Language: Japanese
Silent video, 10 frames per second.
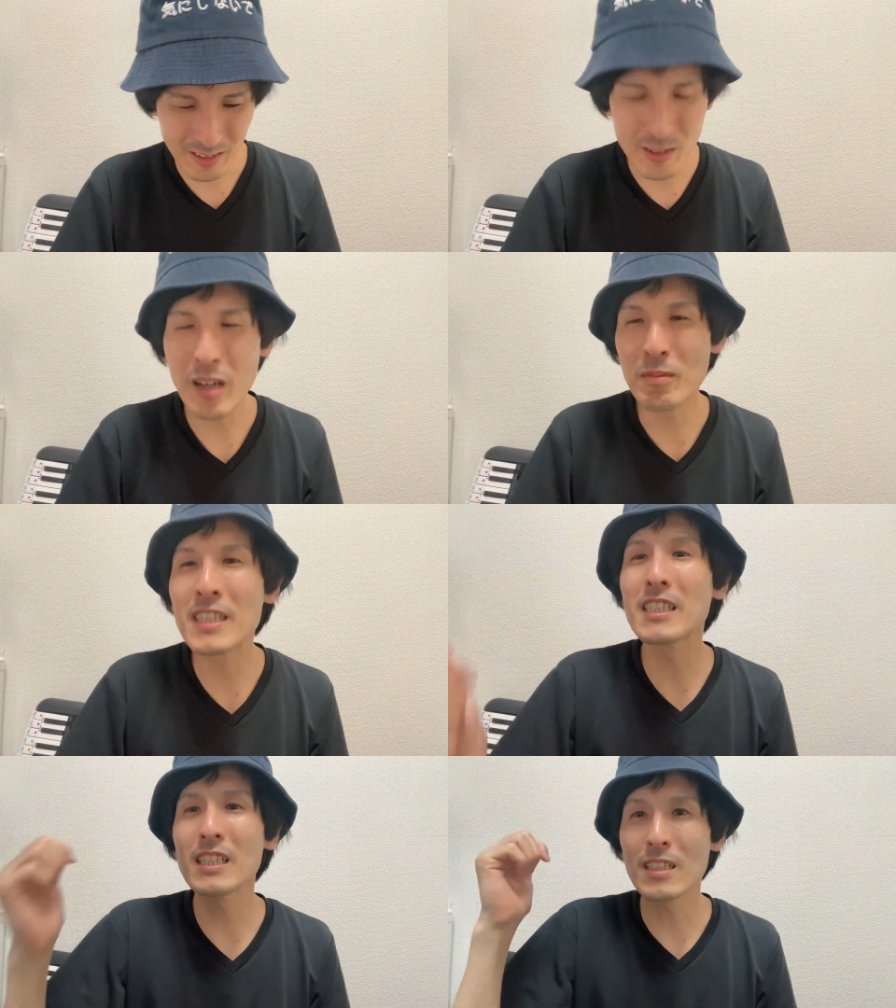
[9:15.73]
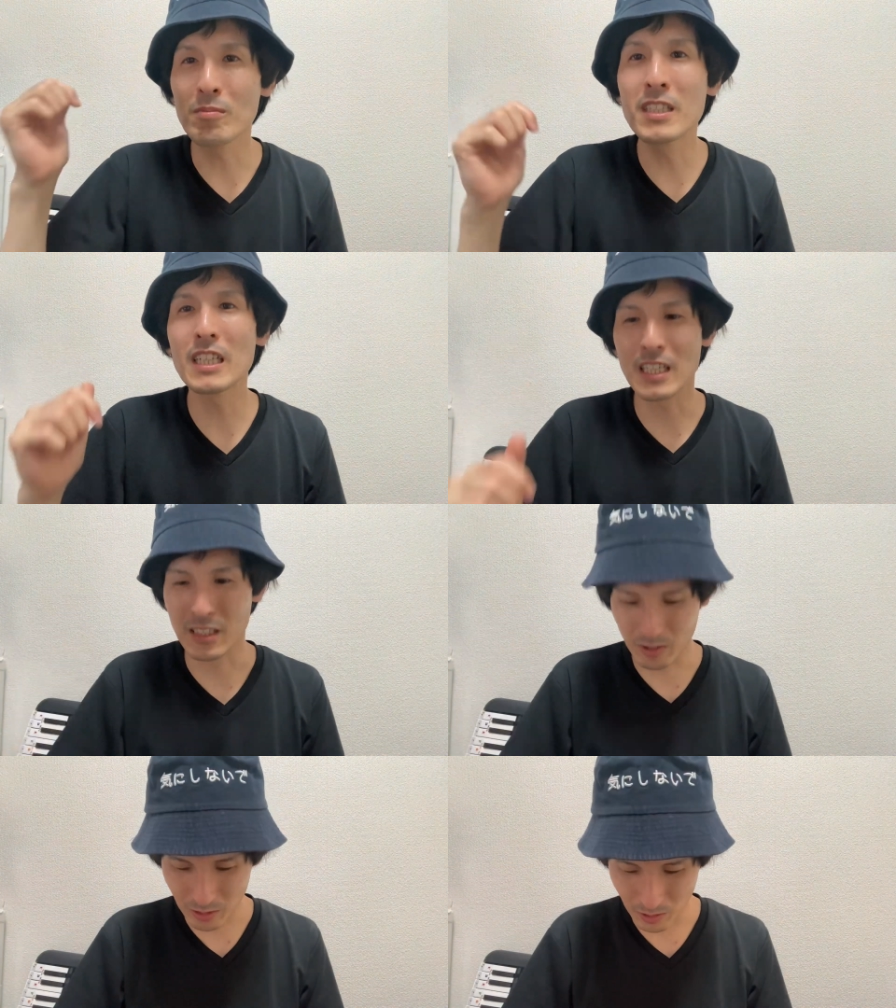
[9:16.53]
裏飯屋で
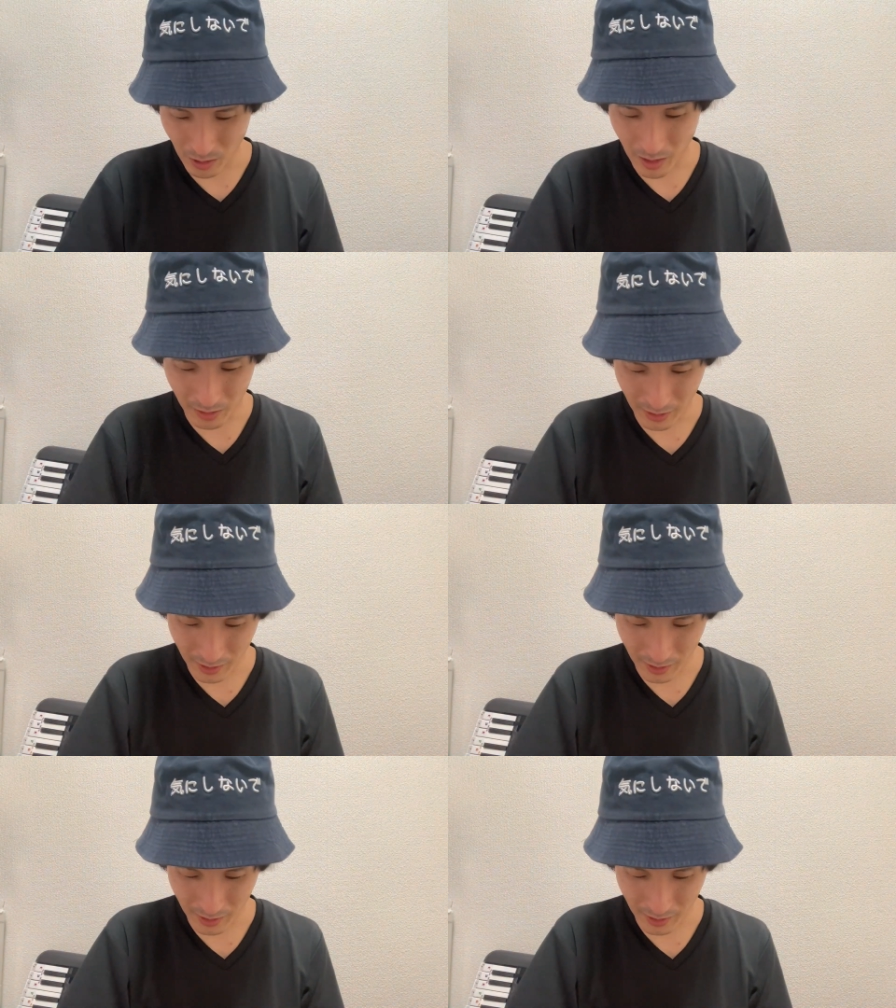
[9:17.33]
すよとは、な